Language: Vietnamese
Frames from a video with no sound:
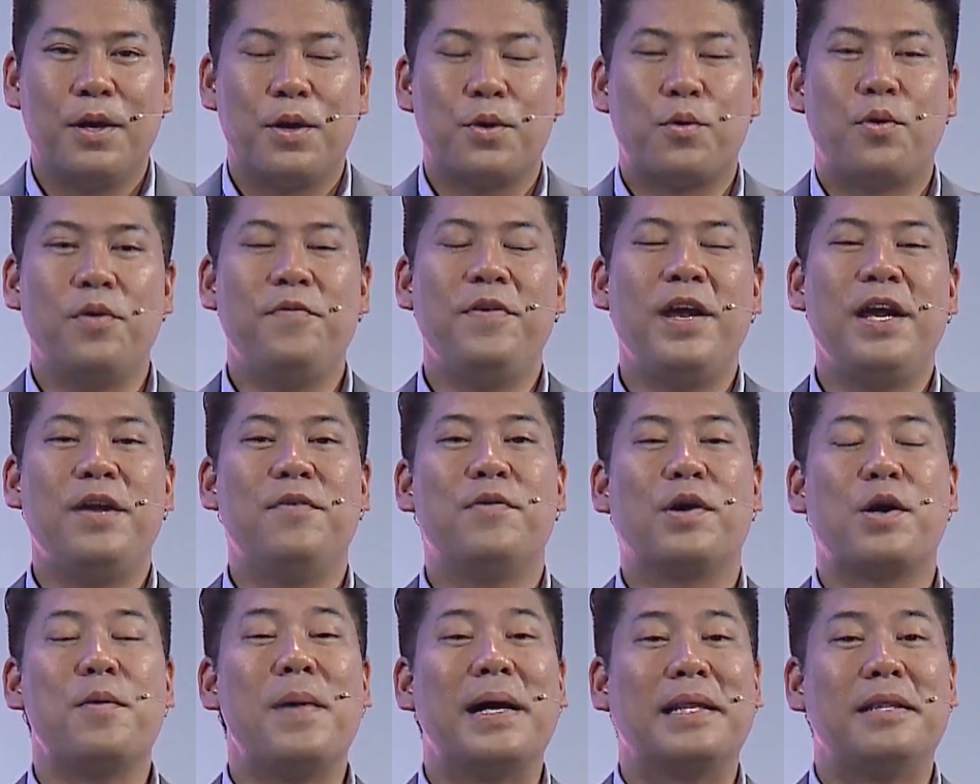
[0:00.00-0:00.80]
Quý vị
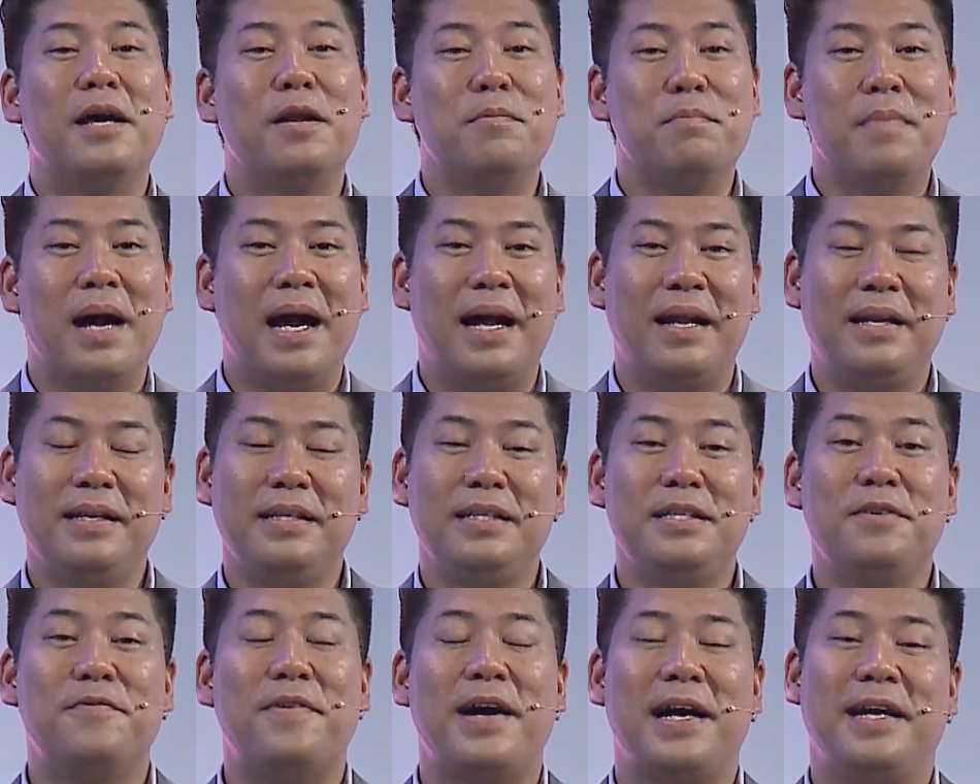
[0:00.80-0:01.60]
và các bạn thân mến,
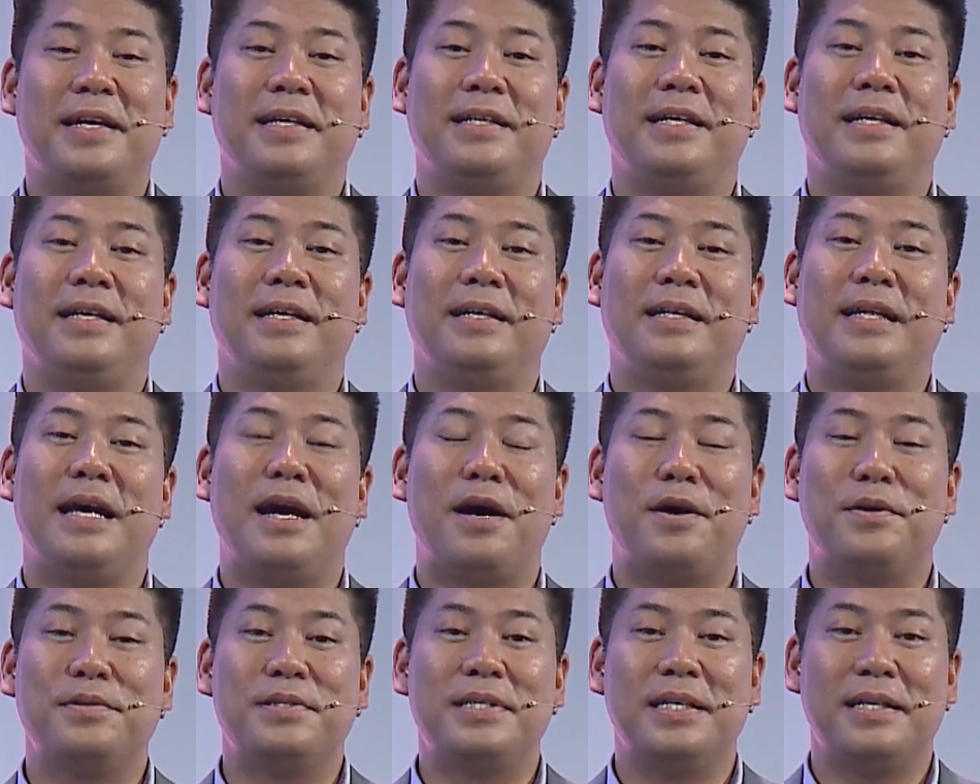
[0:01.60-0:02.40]
như vậy thì
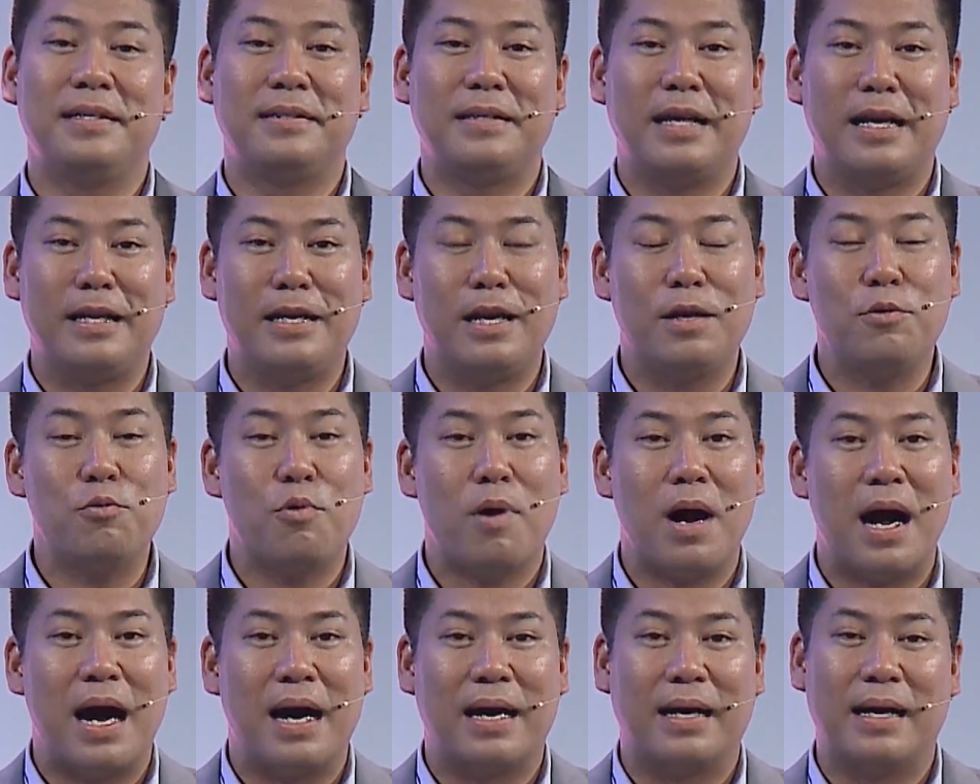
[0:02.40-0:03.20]
theo dự tính đến
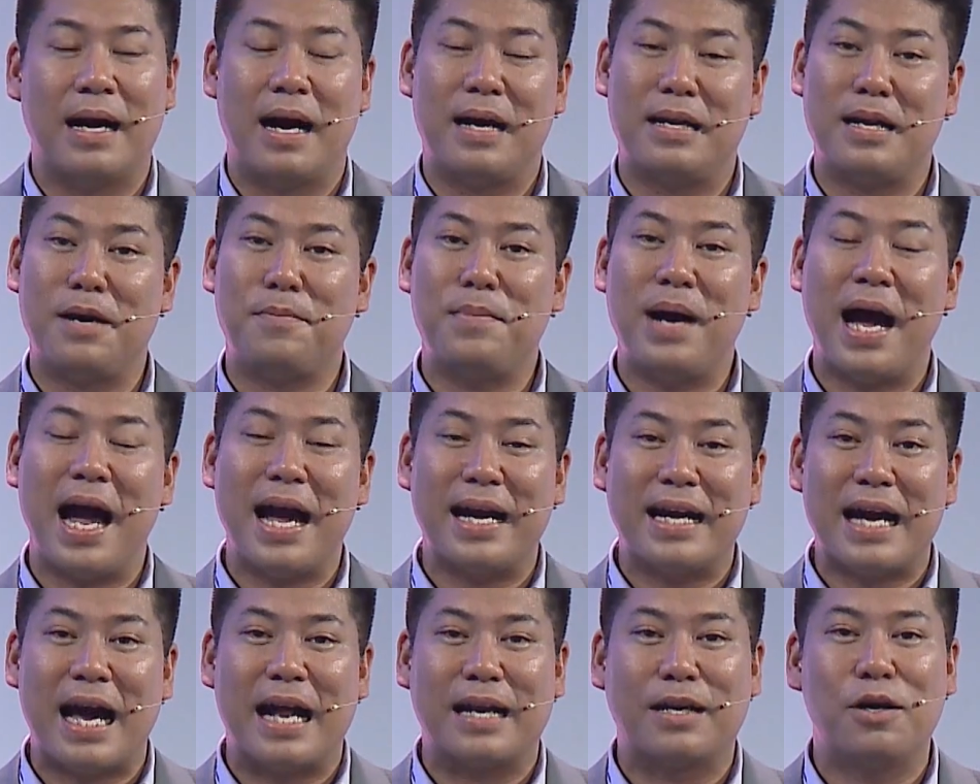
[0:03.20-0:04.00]
khoảng à, năm
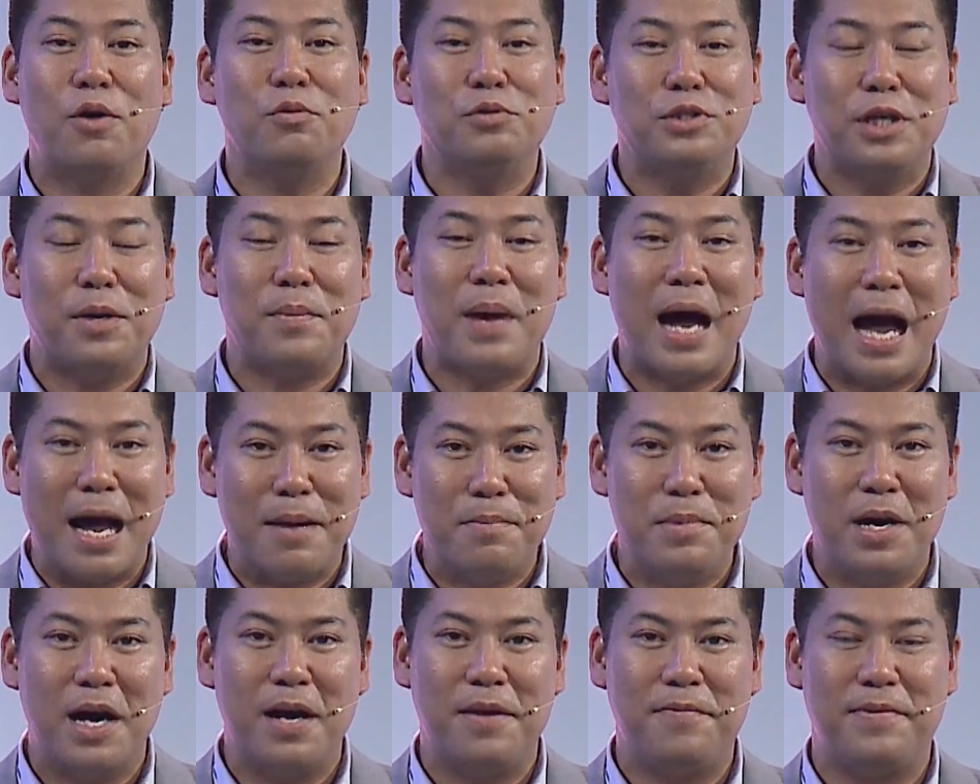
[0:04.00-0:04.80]

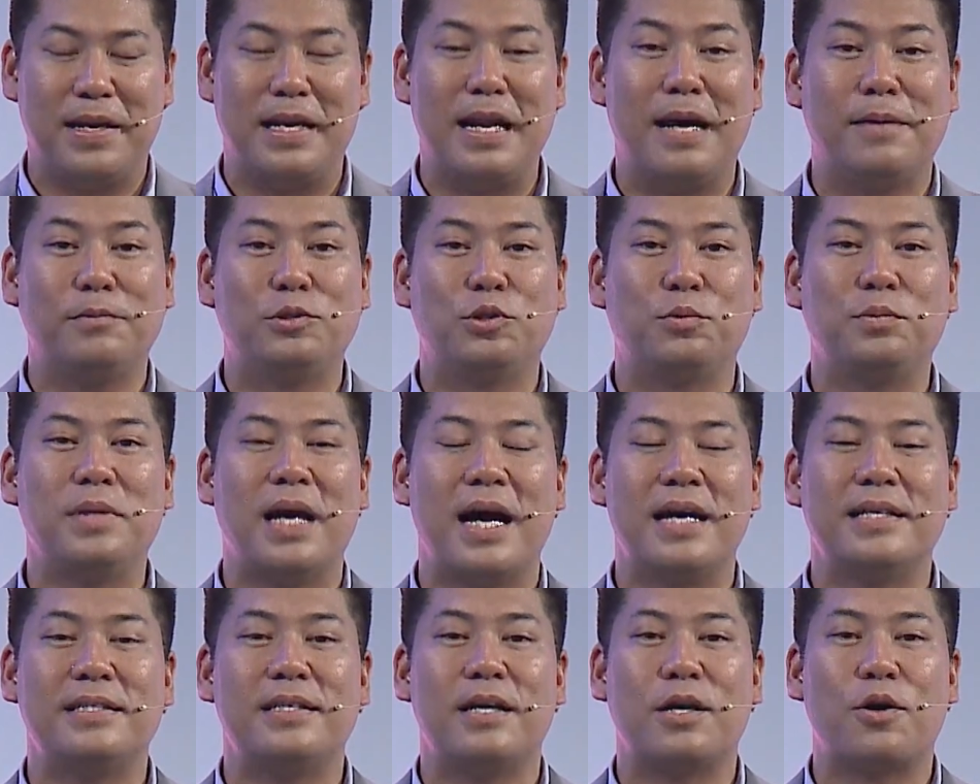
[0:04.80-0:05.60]
2020, Việt Nam chúng
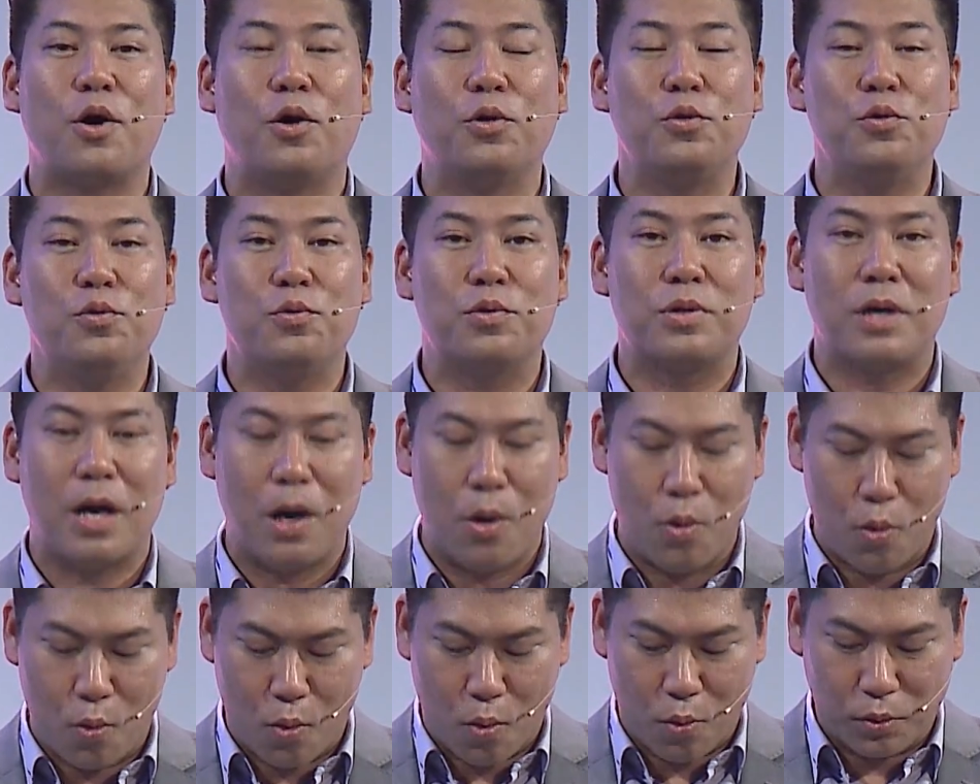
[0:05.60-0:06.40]
ta sẽ có nhu
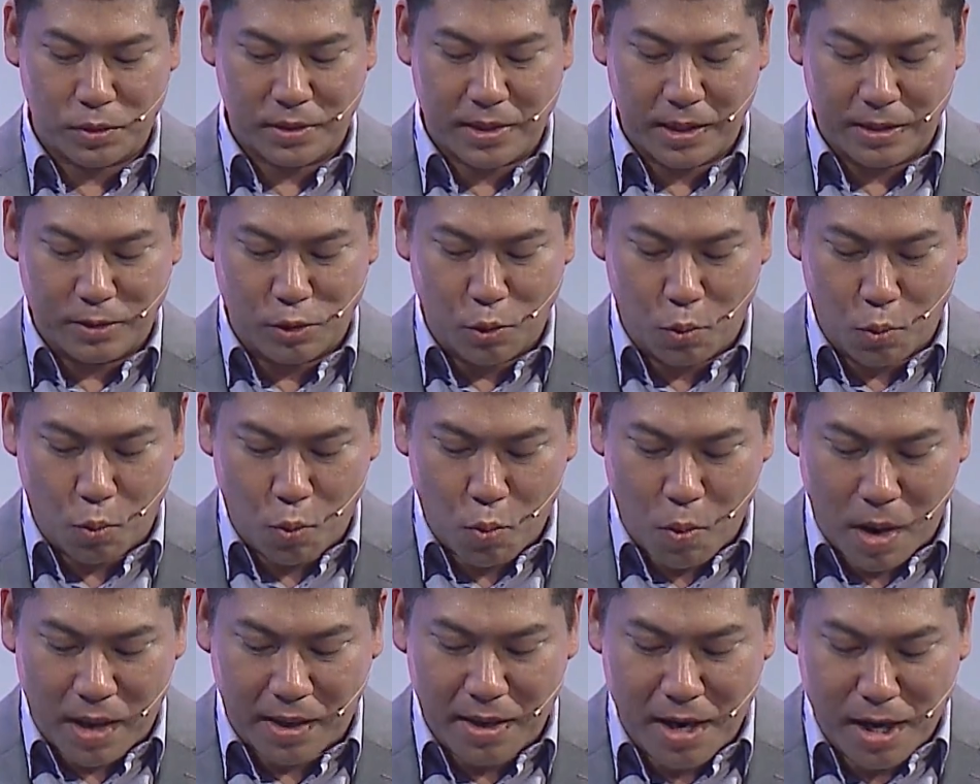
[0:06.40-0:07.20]
cầu sử dụng
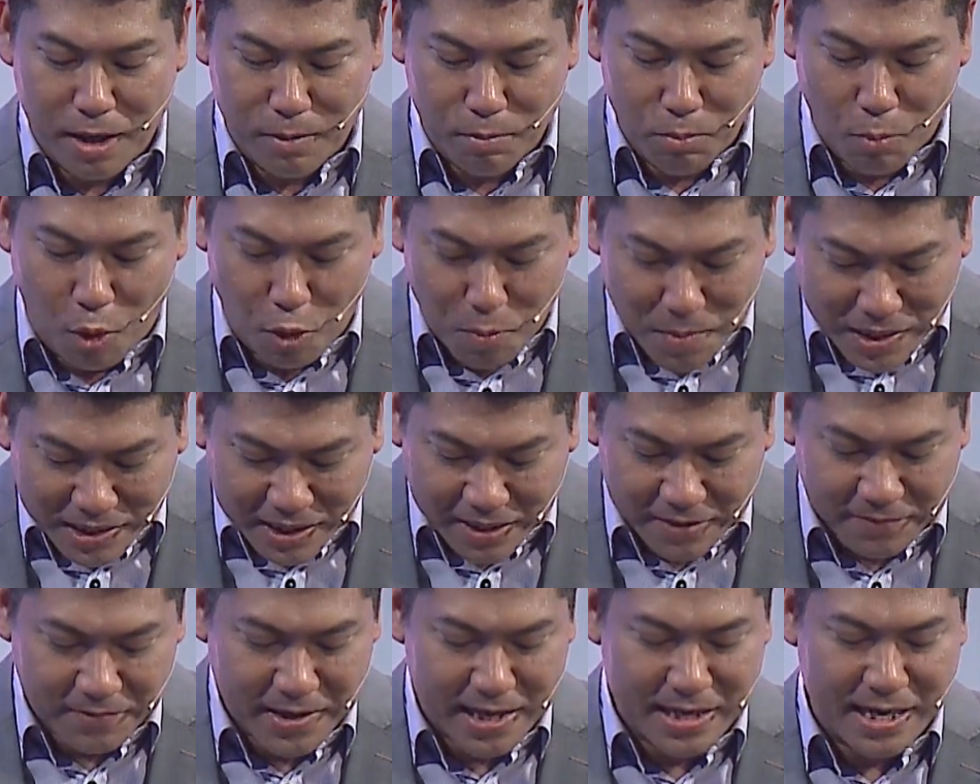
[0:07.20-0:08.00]
khoảng hơn 40
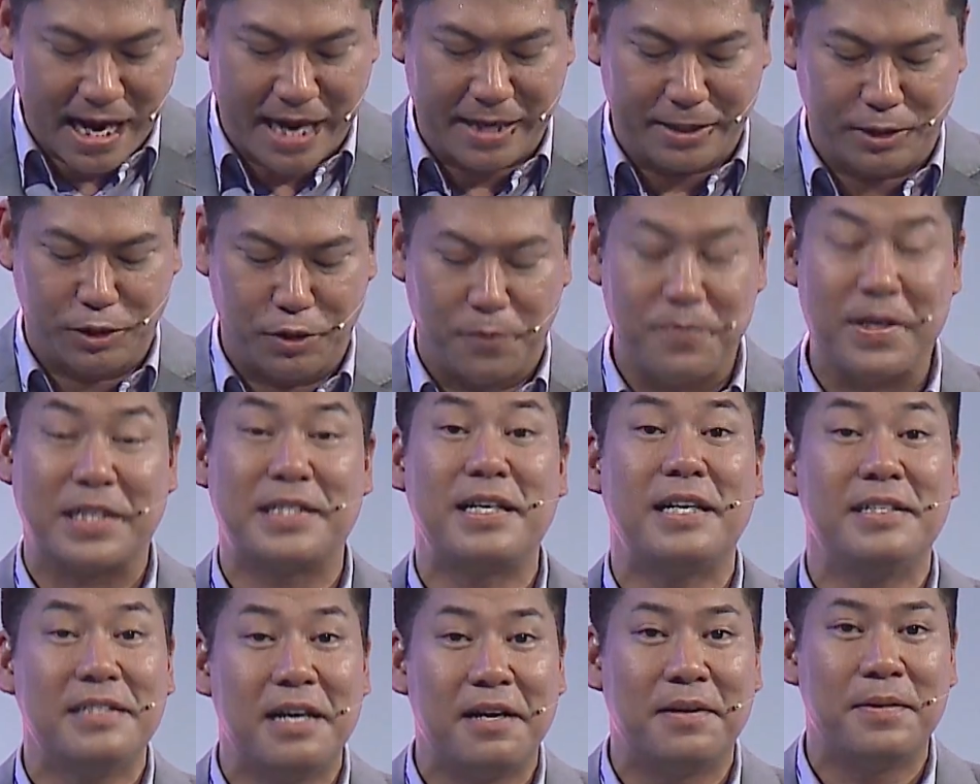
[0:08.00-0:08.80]
tỷ viên gạch cho việc
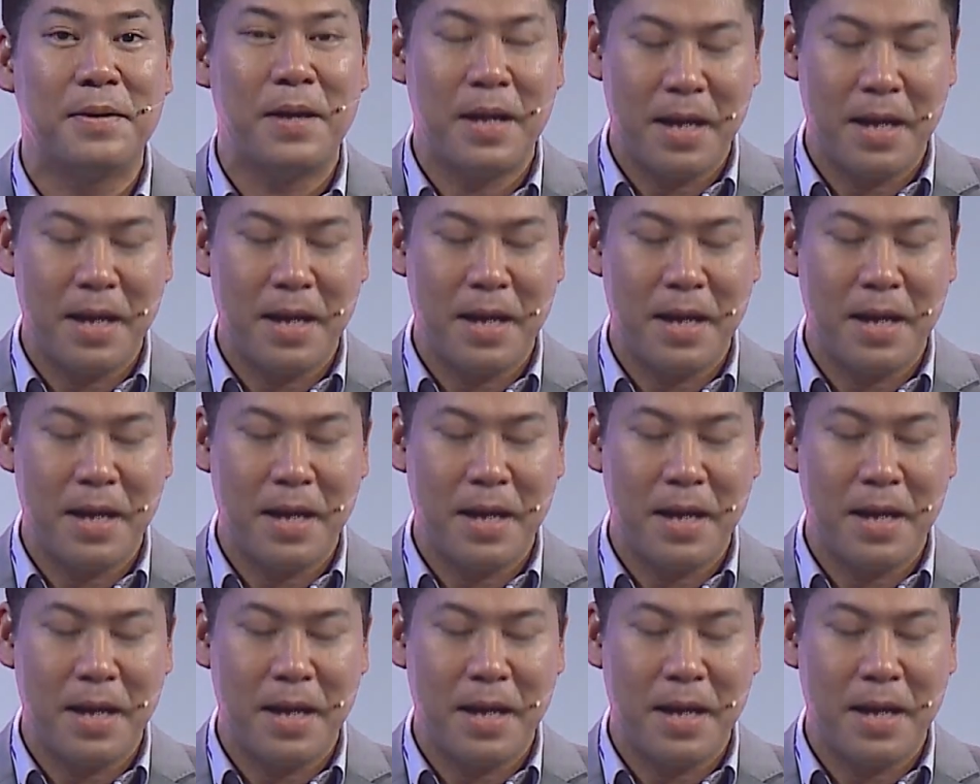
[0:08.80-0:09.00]
xây dựng.